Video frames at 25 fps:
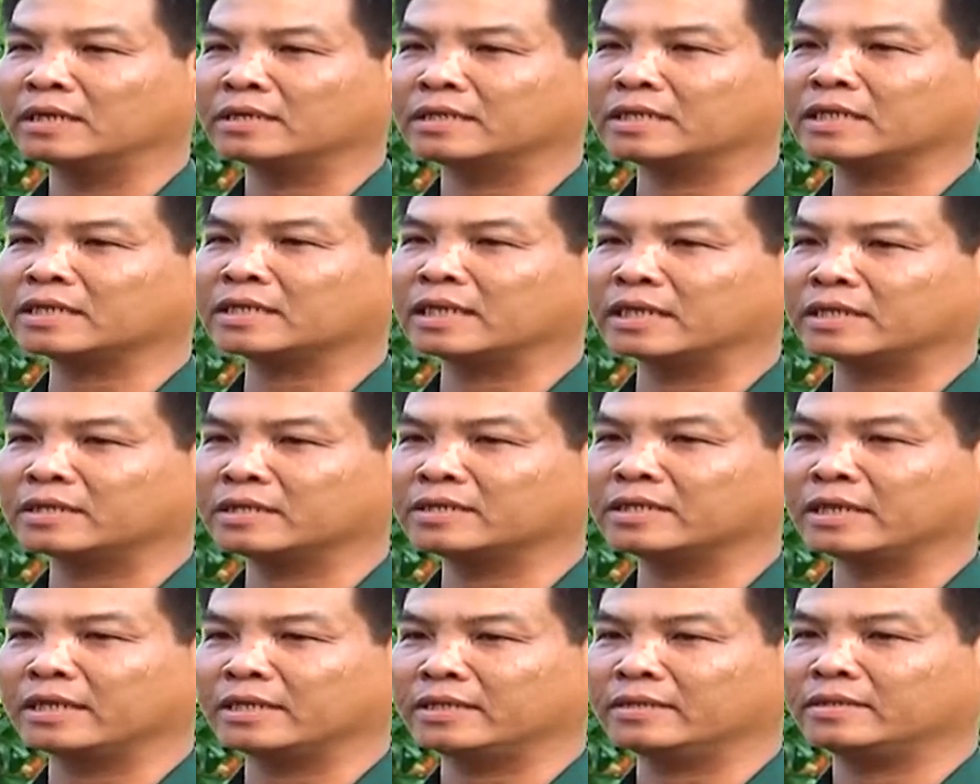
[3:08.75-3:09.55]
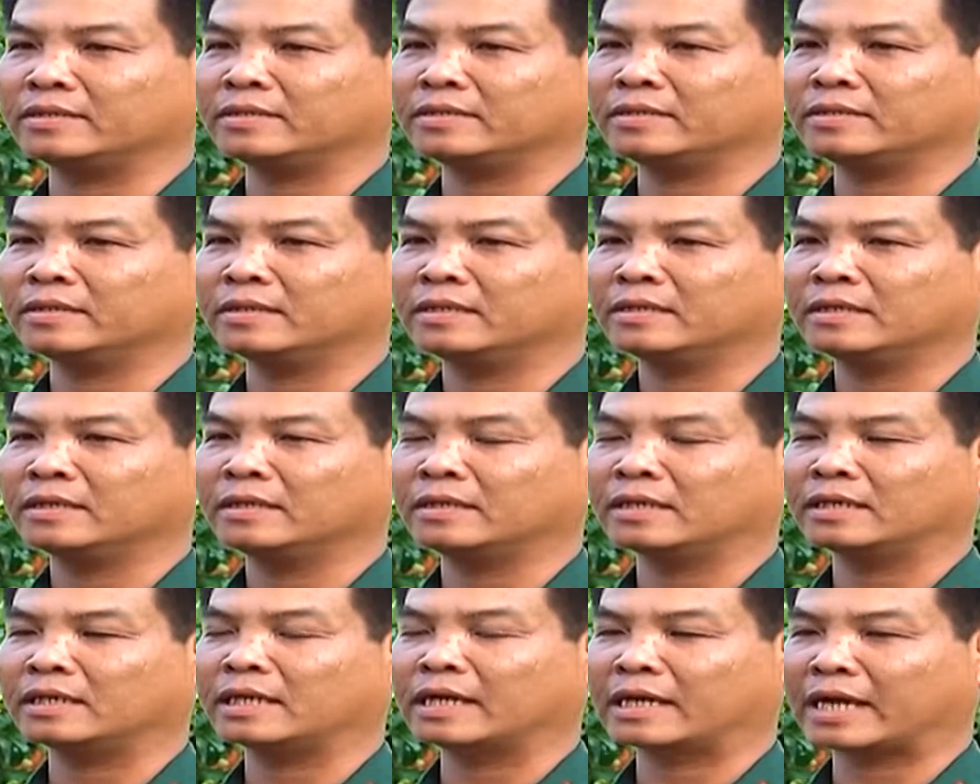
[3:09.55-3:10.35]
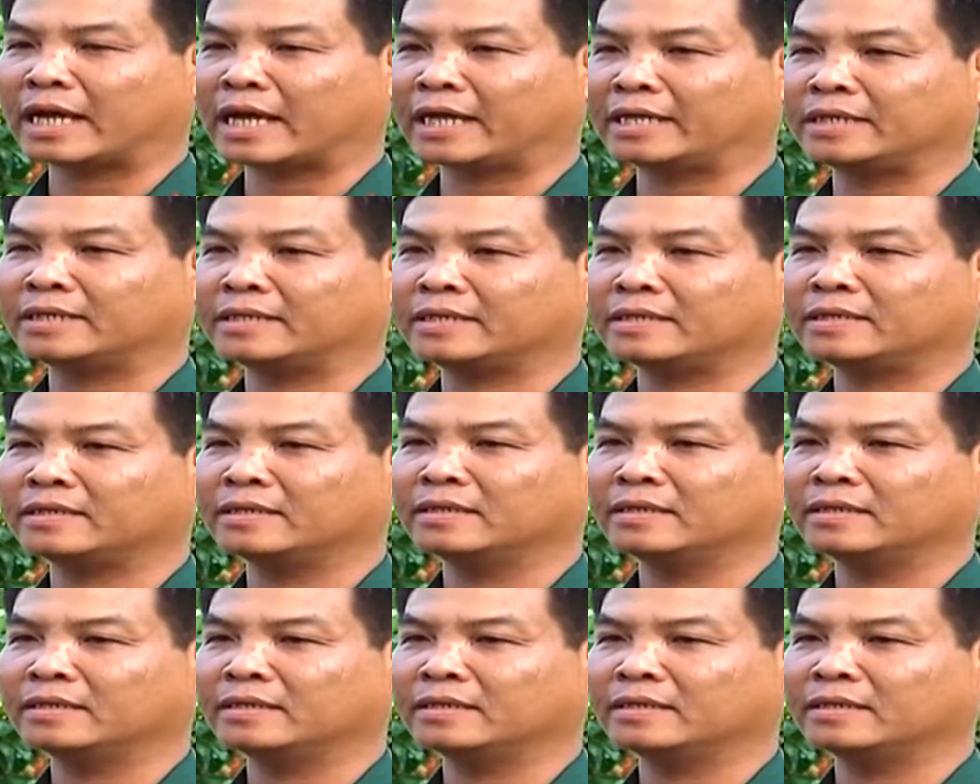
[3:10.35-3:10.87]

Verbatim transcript: xét duyệt chính trị lần 2